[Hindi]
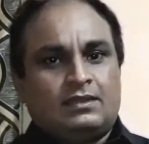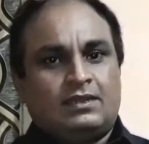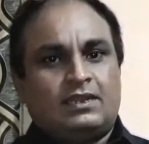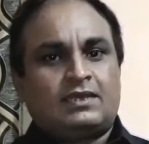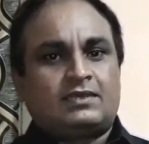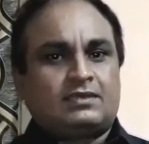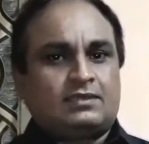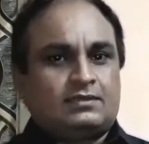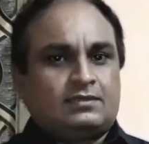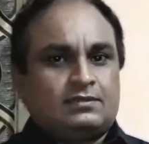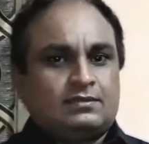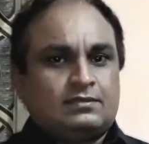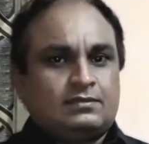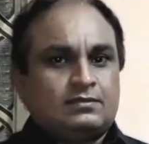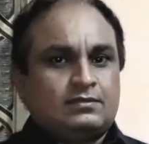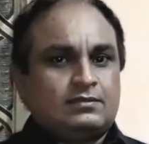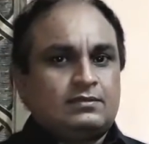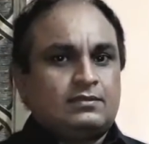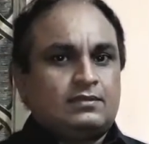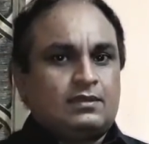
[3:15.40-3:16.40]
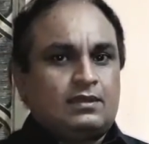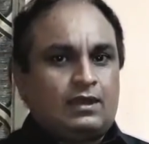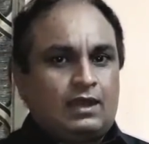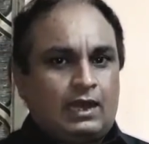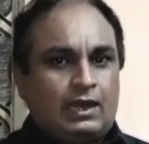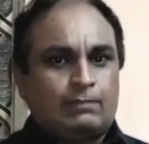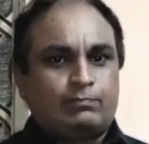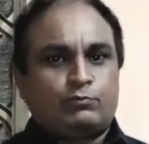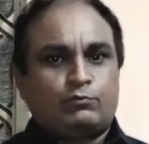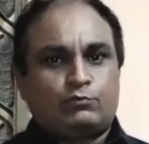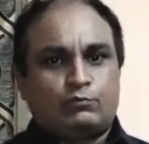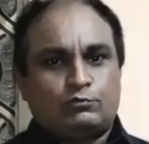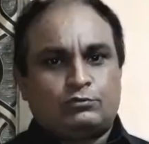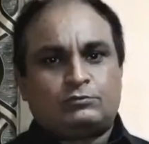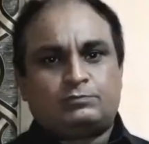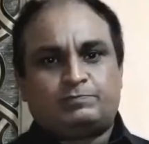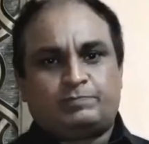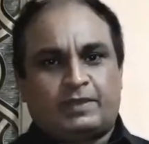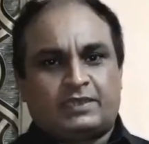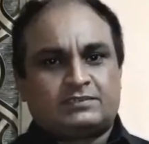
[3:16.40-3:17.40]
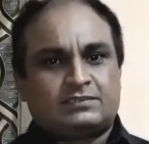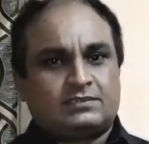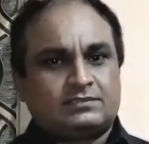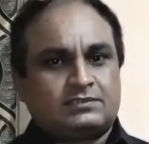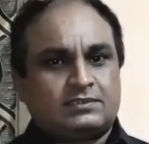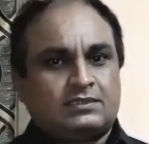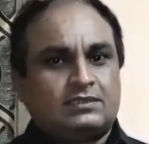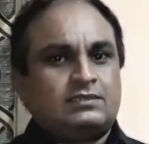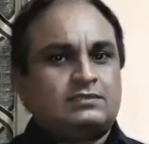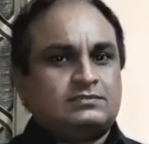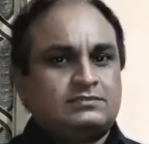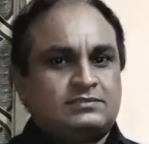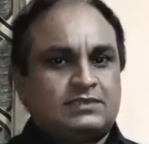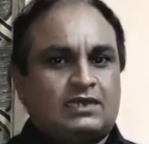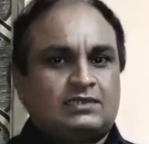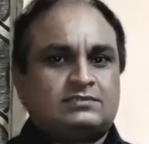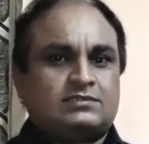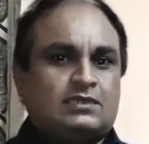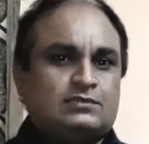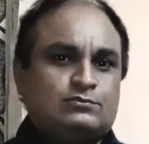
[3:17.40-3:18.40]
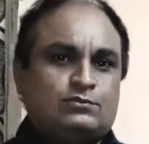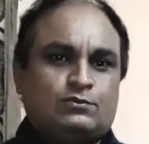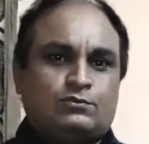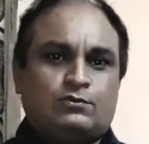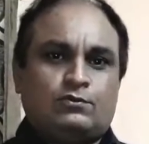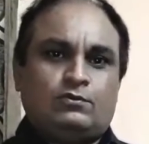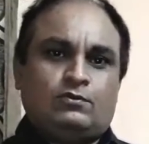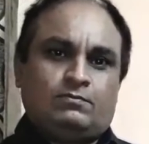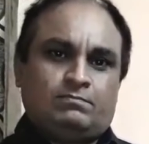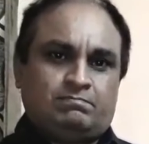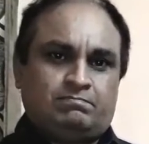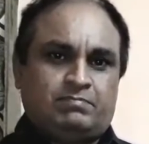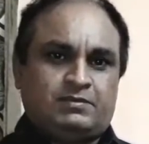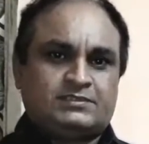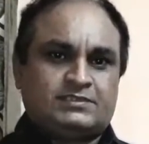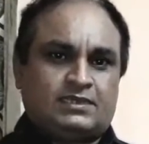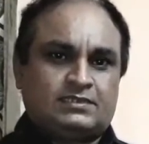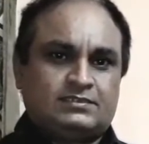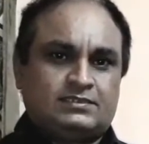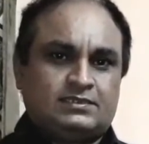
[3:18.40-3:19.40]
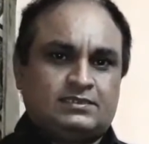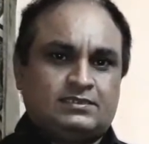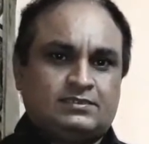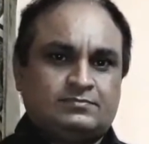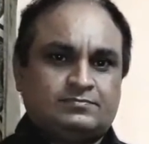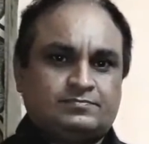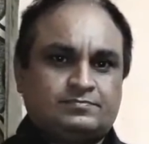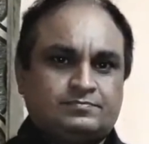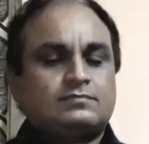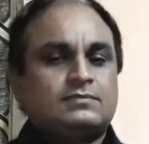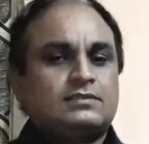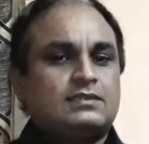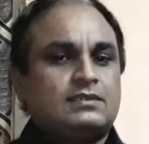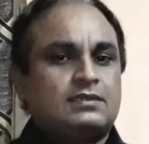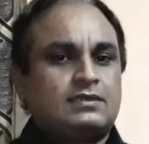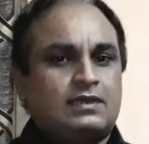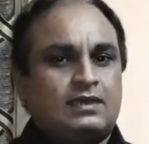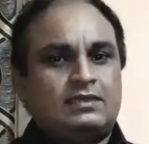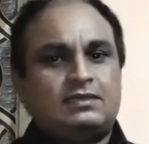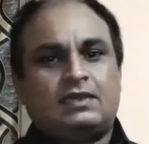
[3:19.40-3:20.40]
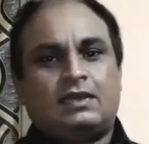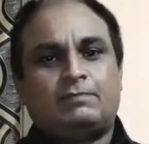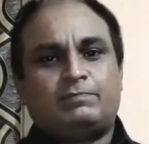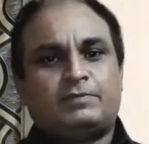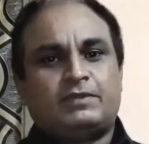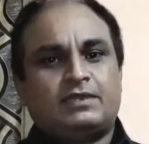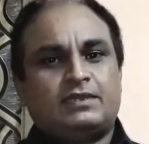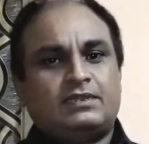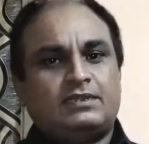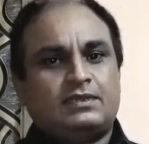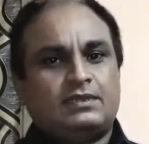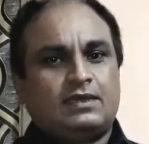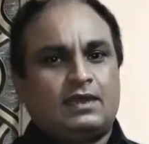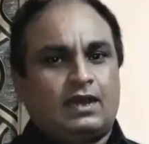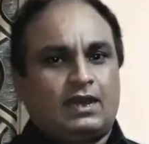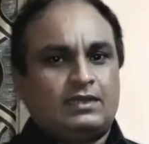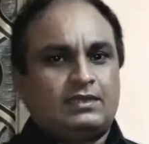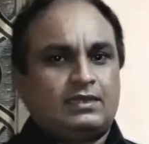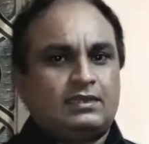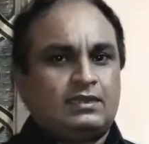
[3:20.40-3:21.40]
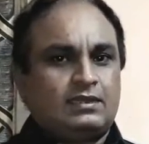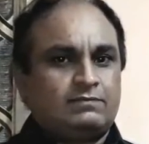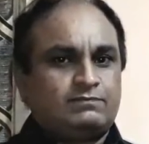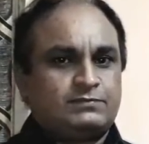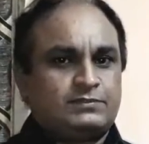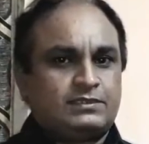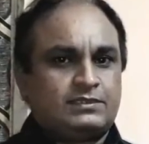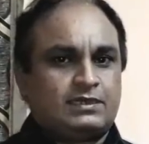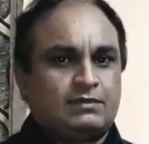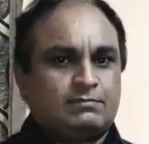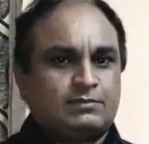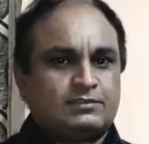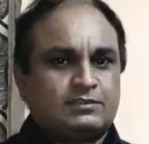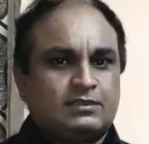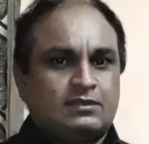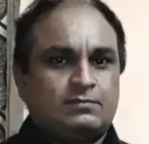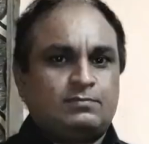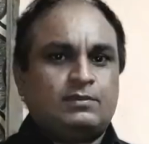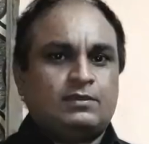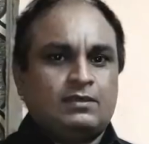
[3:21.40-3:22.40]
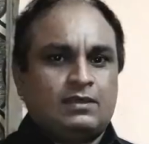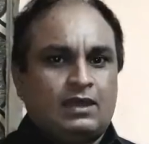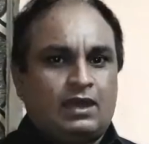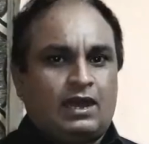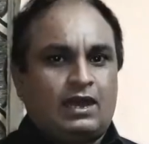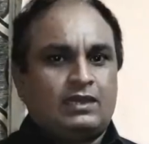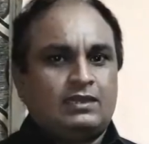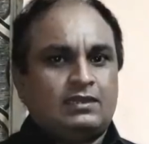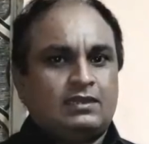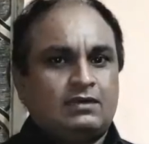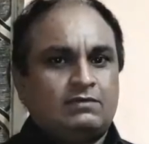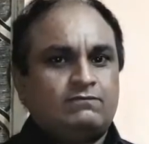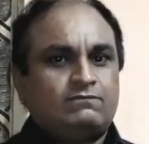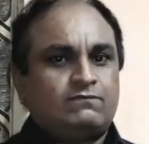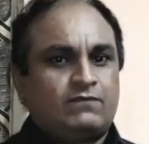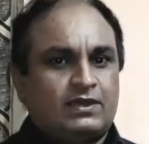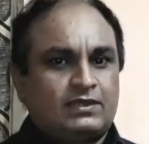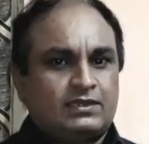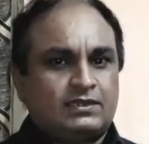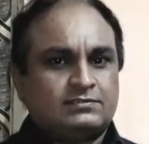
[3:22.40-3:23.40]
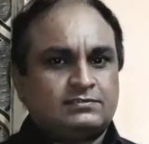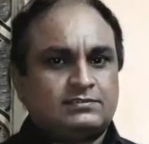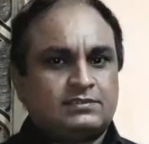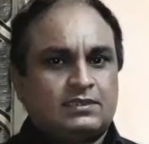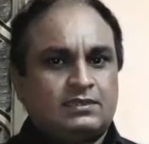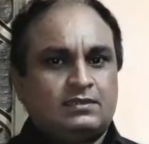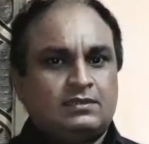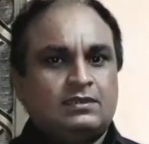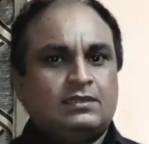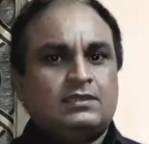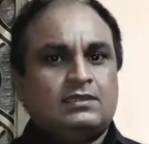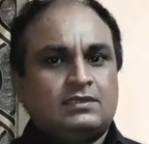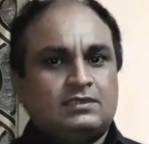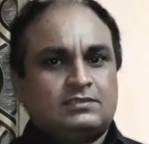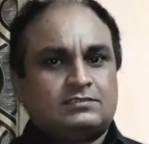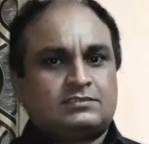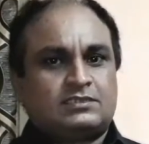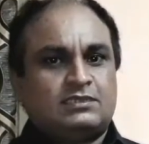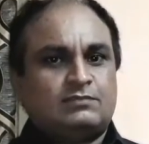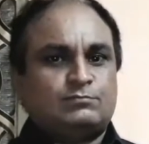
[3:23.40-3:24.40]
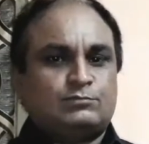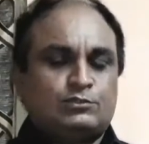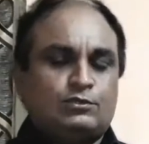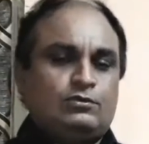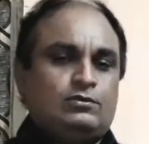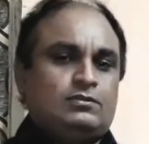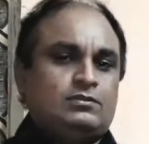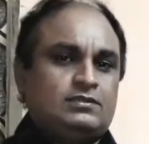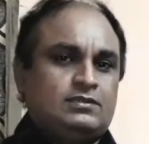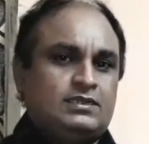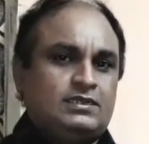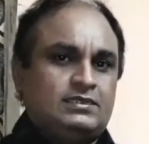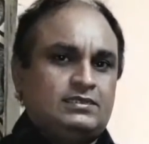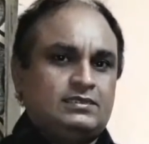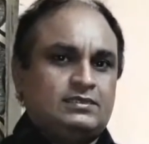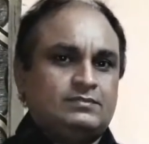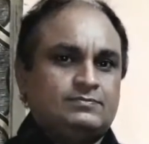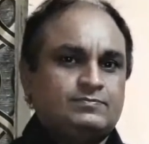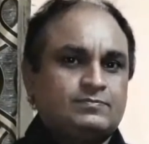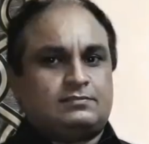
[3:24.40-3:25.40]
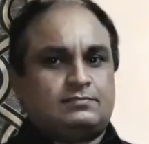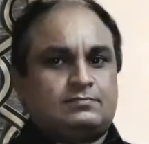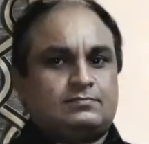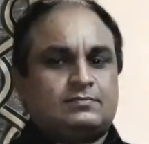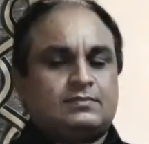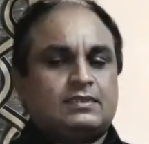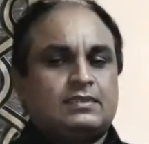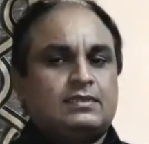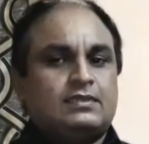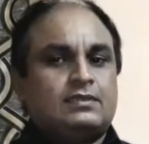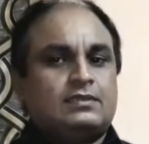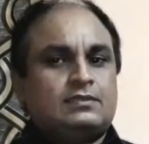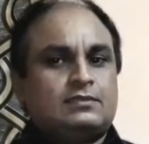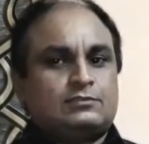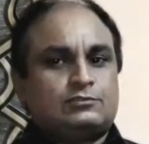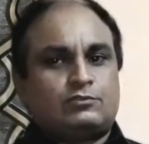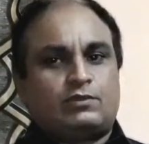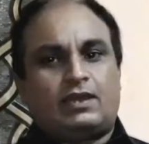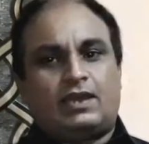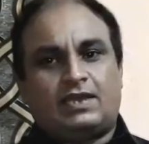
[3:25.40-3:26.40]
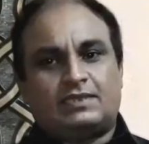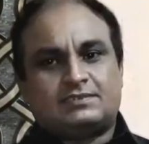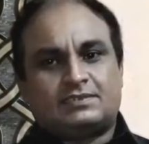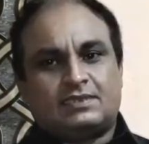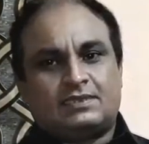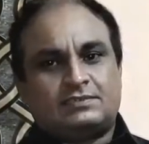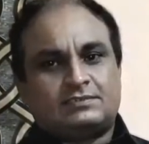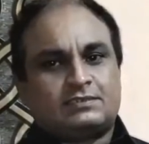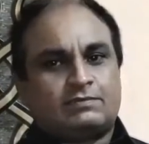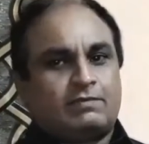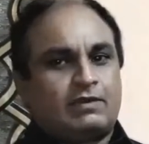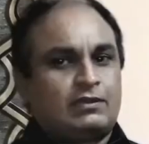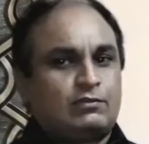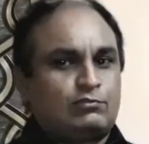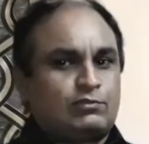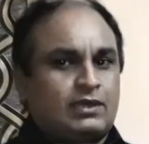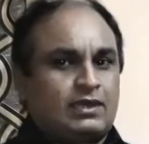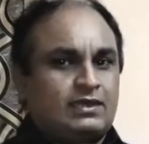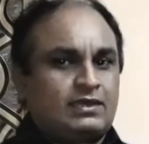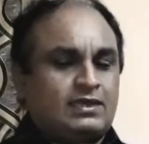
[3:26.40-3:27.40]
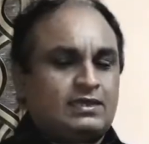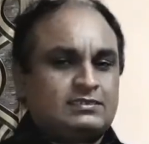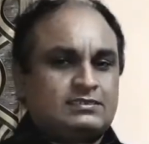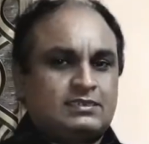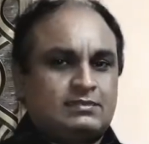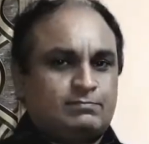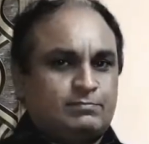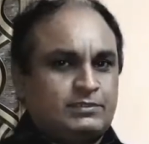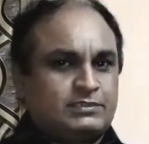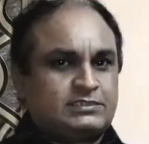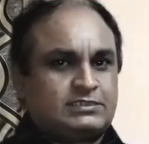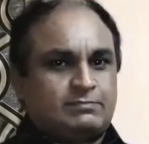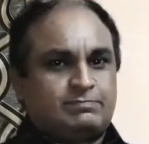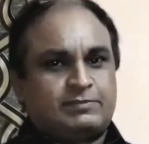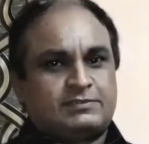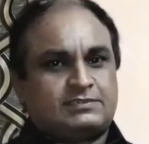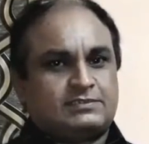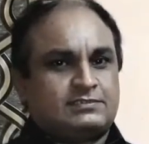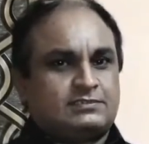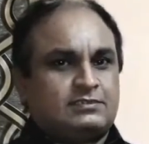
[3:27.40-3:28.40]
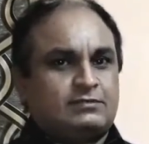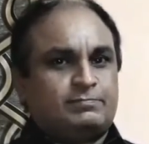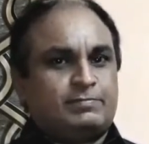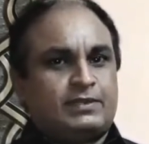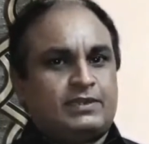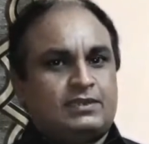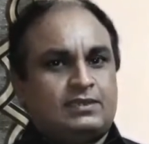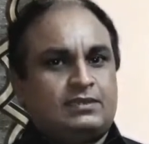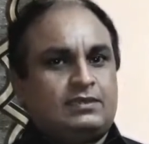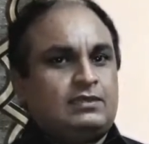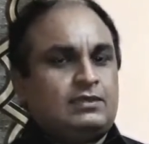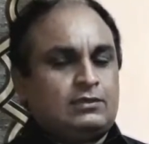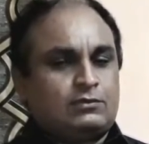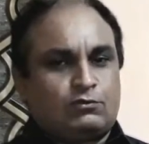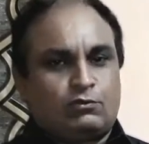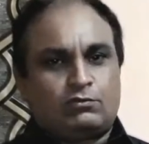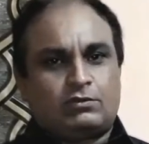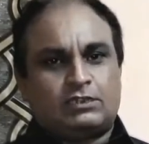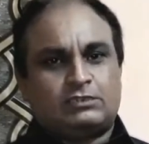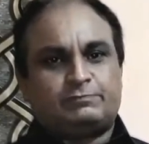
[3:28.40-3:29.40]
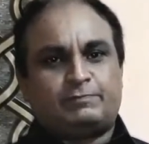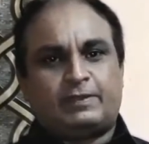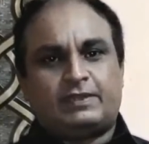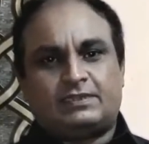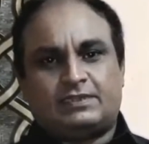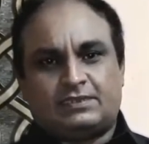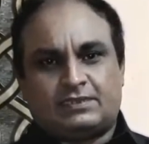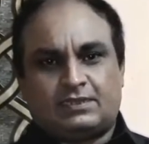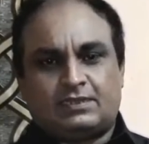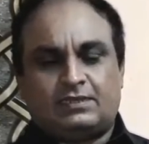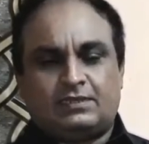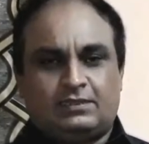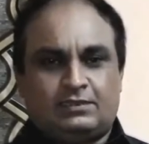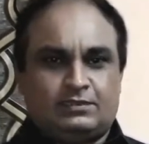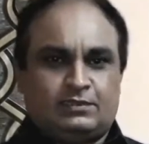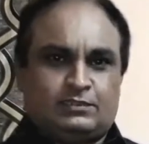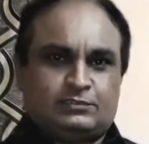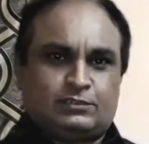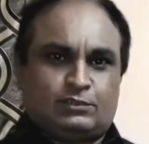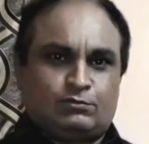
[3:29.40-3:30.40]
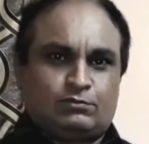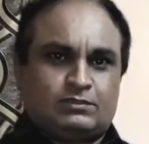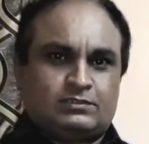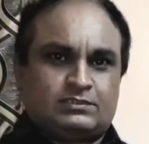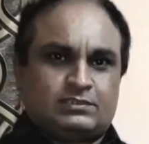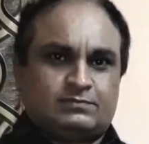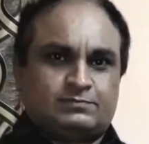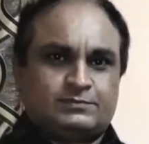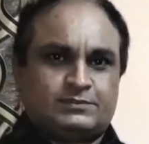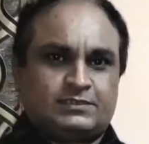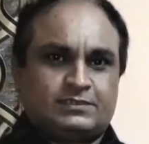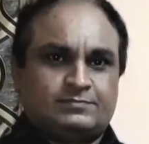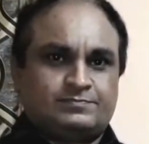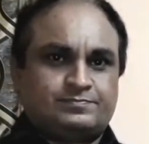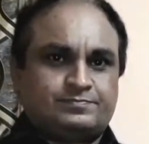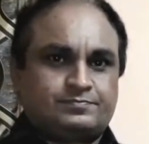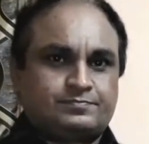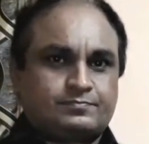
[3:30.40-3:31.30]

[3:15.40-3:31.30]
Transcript: लेकिन आप उस पैसे से जालसाजों को बचाते हैं कहीं आपके लिए आई का मतलब आई लव फाइनेंशियल स्कीम तो नहीं है तो ऐसे ही सवाल उठाए गए थे 20 से 25 दिन पहले कांग्रेस पार्टी के इन नेताओं की तरफ से